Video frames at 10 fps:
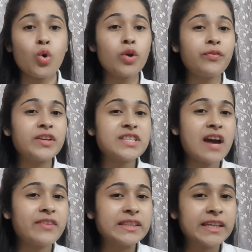उर्फी
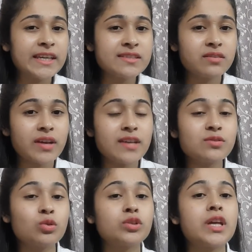जावेद की इस
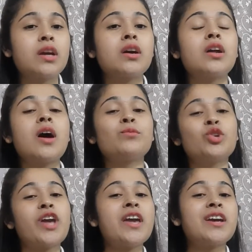ड्रेस को देखकर हम
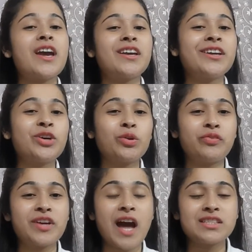तो यही कहेंगे कि
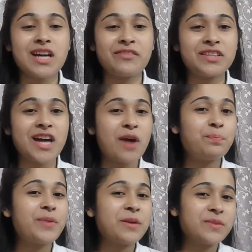उर्फी जावेद आप
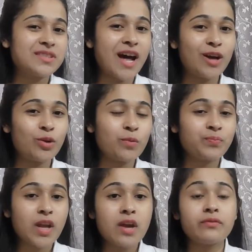बेमिसाल हो
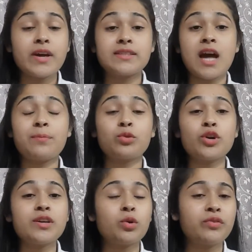वैसे
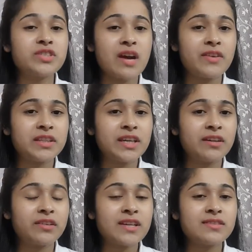आपको उर्फी जावेद की
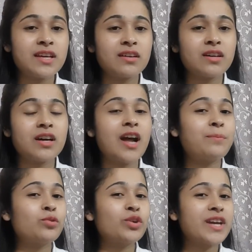ये ड्रेस देखकर
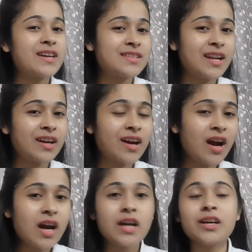आपको कैसा लगा
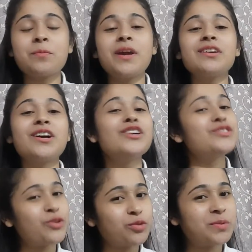कमेंट कर
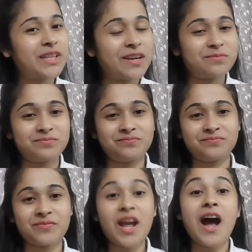ज़रूर बताएं
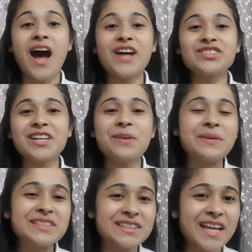आज के लिए
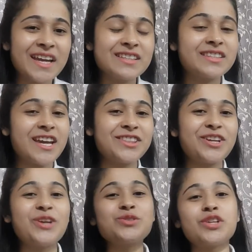बस इतना ही
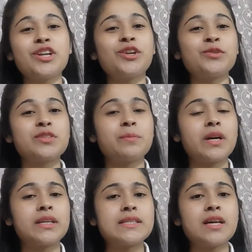देखते रहें जुड़े रहें
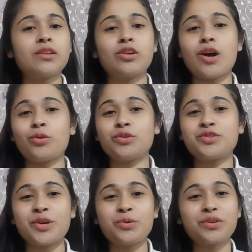न्यूजीबर्ट के साथ और डाउनलोड
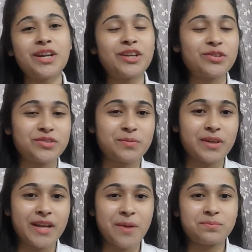ज़रूर करें न्यूज़ी
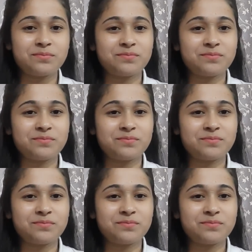ऐप